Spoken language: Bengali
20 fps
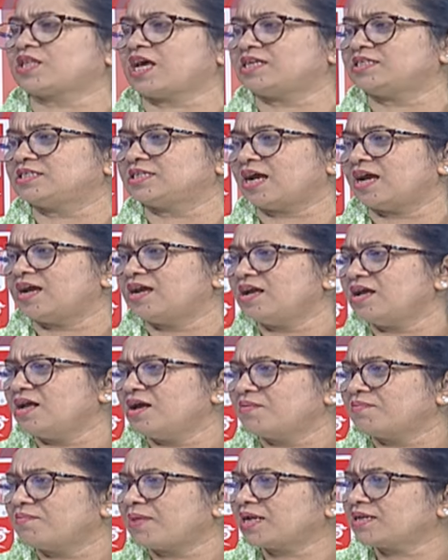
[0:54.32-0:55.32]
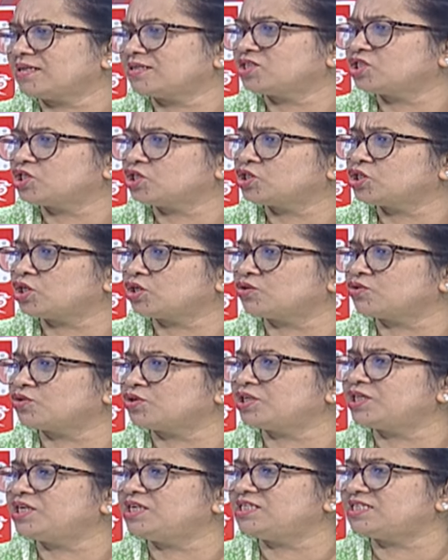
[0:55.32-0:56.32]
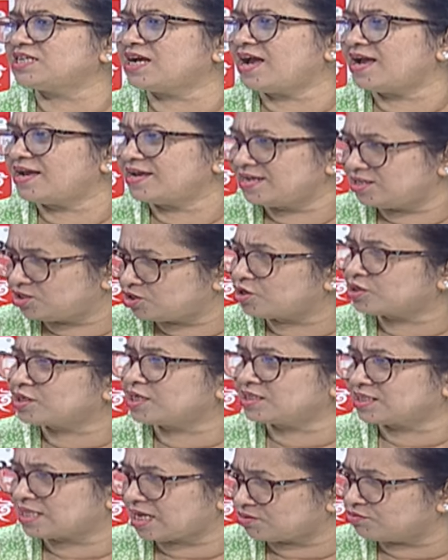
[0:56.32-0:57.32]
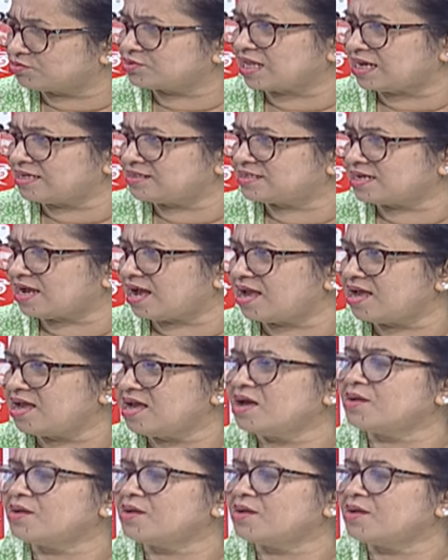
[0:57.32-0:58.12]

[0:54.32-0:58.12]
তাই চায় বাংলাদেশের জনগণ কি চায় এই সরকার থাকুক তাই চায়